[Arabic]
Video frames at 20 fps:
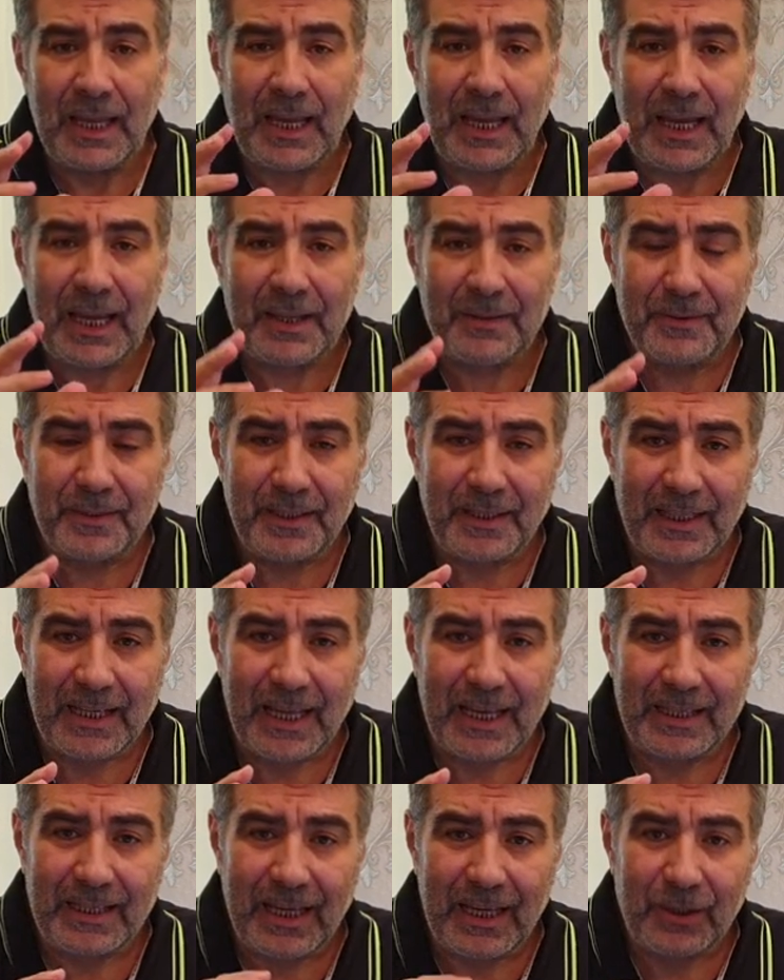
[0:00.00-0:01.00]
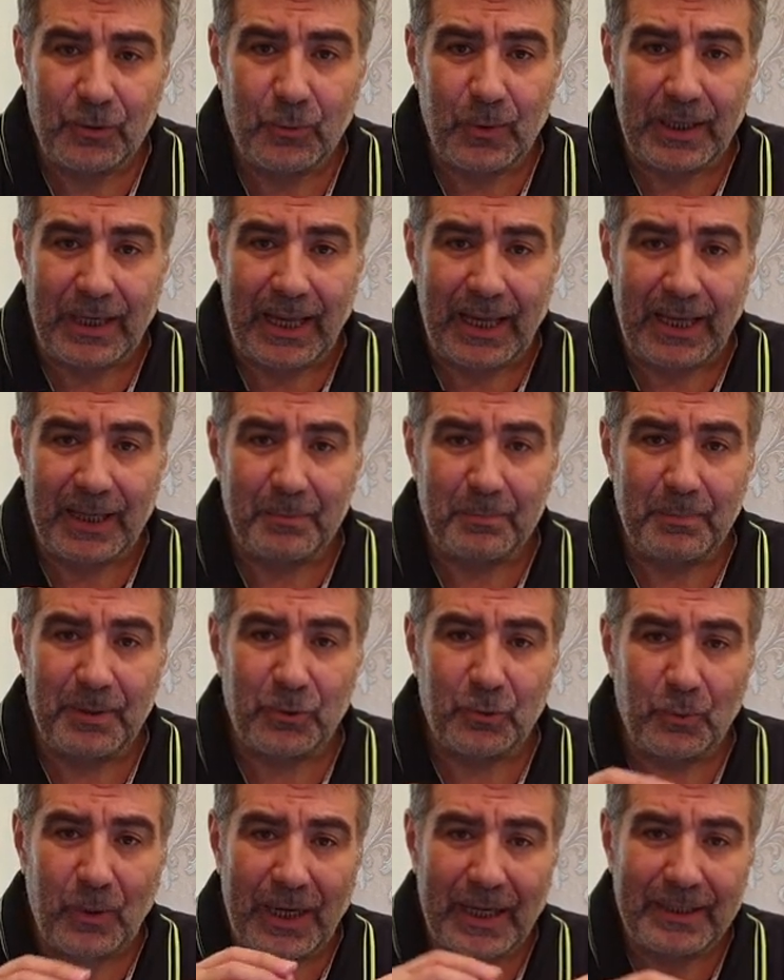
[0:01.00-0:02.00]
هذه الايه ايها الاحبه
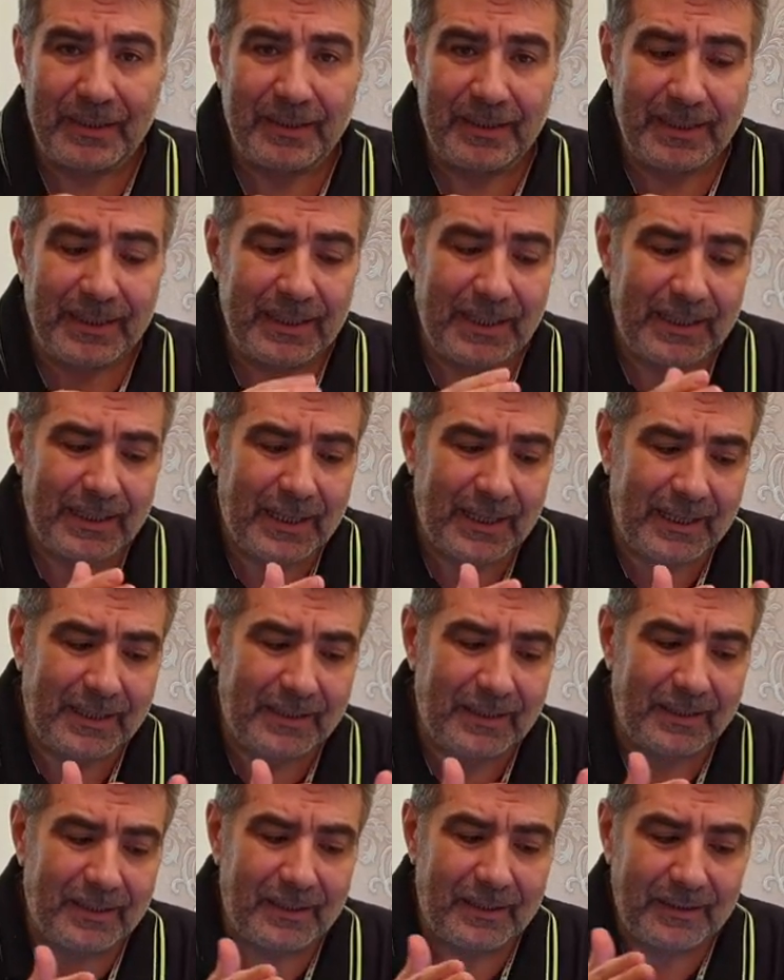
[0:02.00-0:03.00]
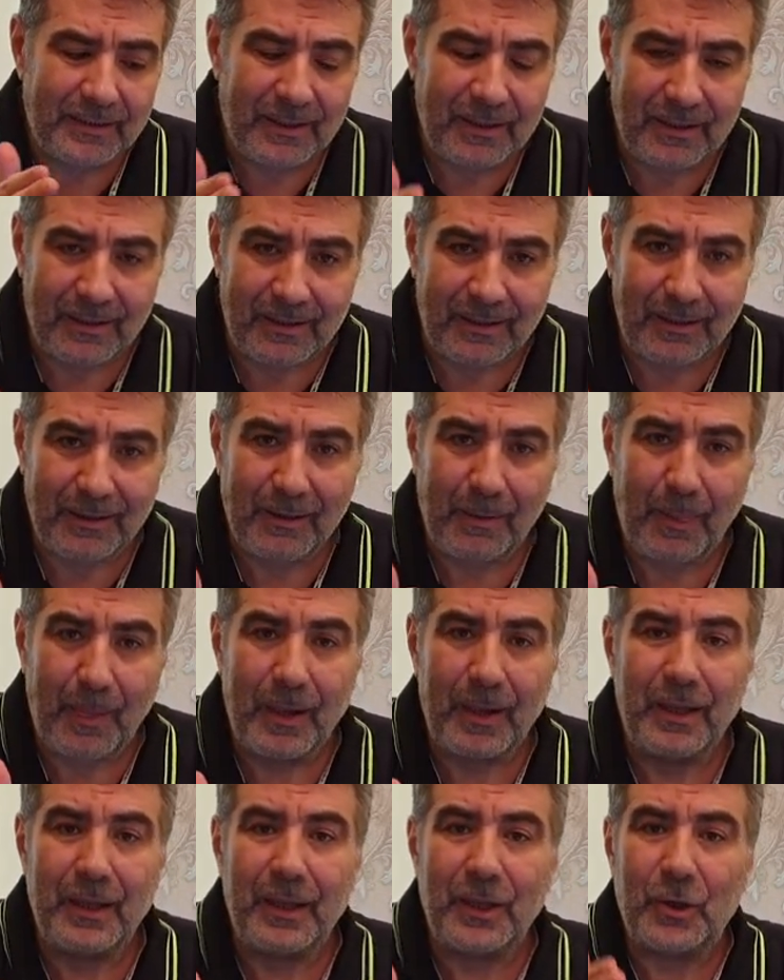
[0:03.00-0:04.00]
تحدد لنا انقضاء
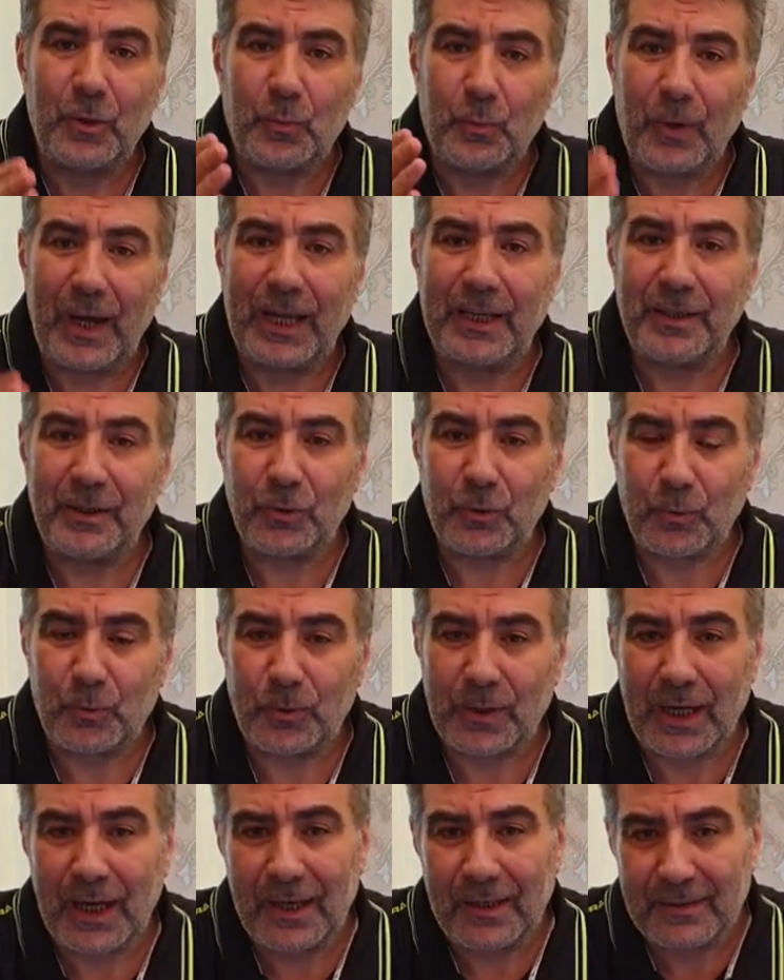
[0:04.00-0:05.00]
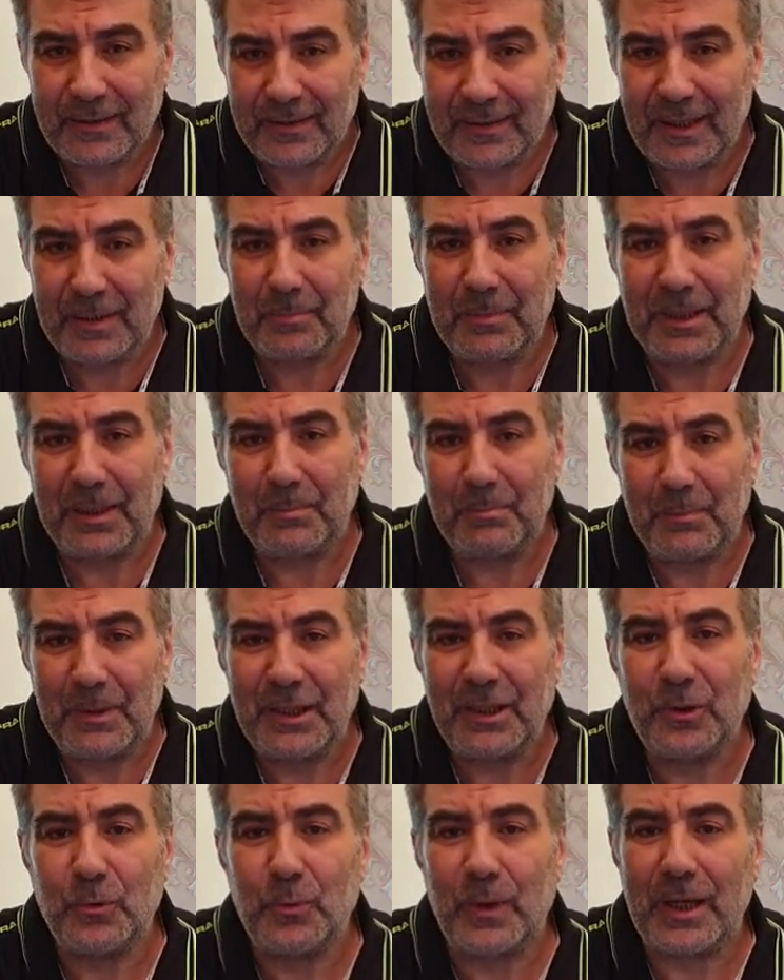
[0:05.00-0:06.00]
وحي القران ضمن
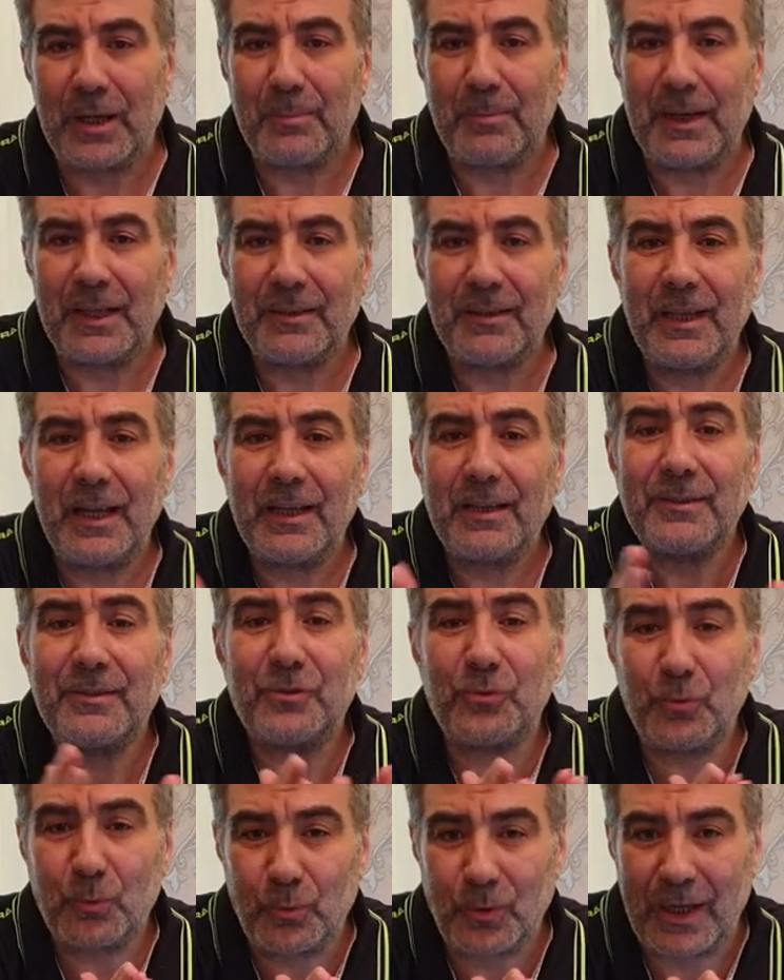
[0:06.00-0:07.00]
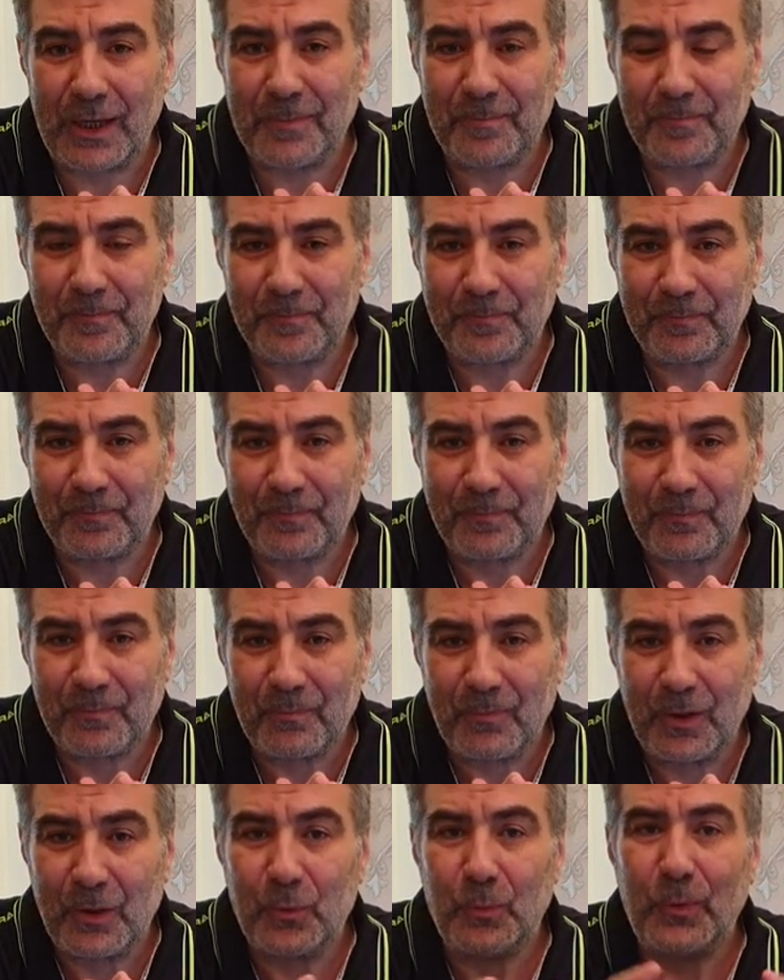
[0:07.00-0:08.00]
114 سوره
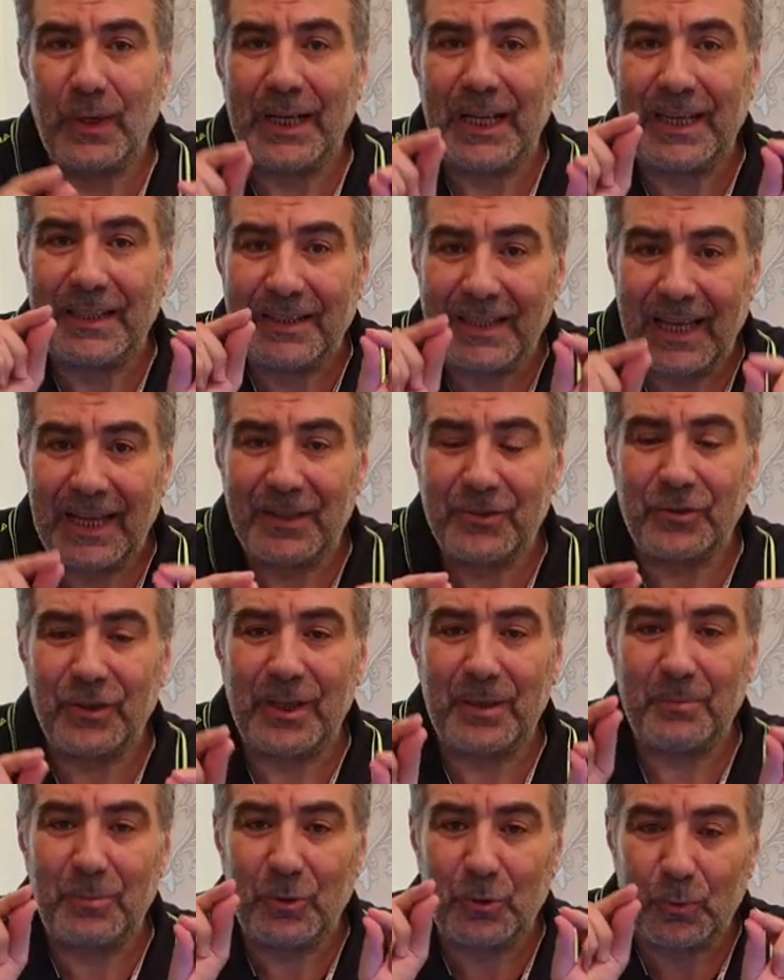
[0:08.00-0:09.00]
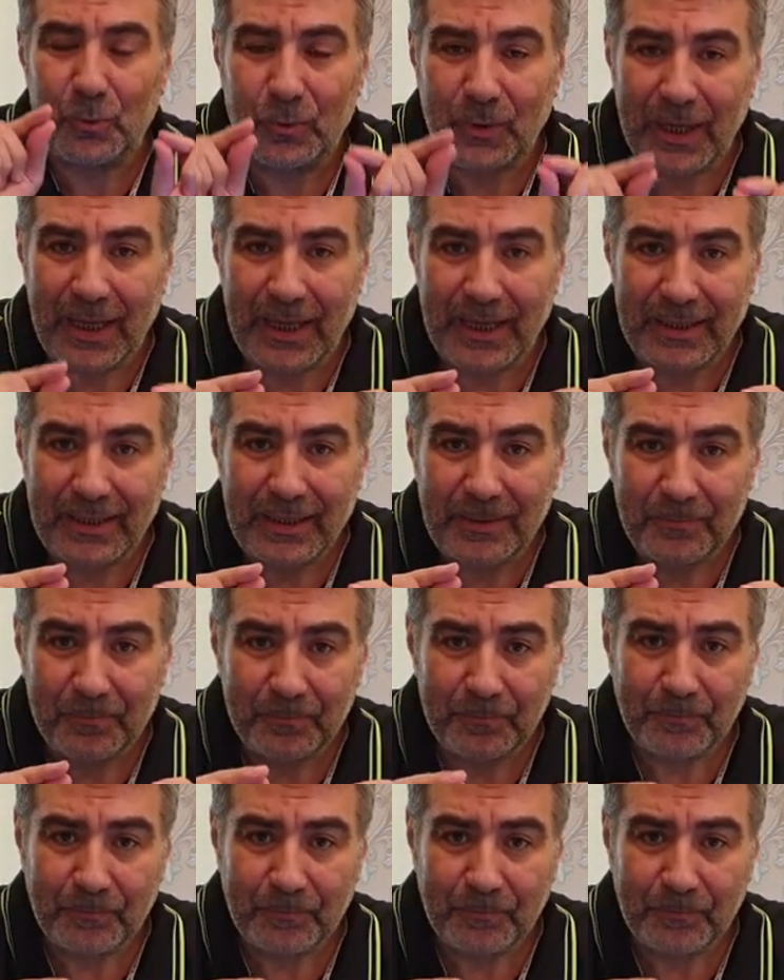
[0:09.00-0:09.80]
ولا تعجل بالقران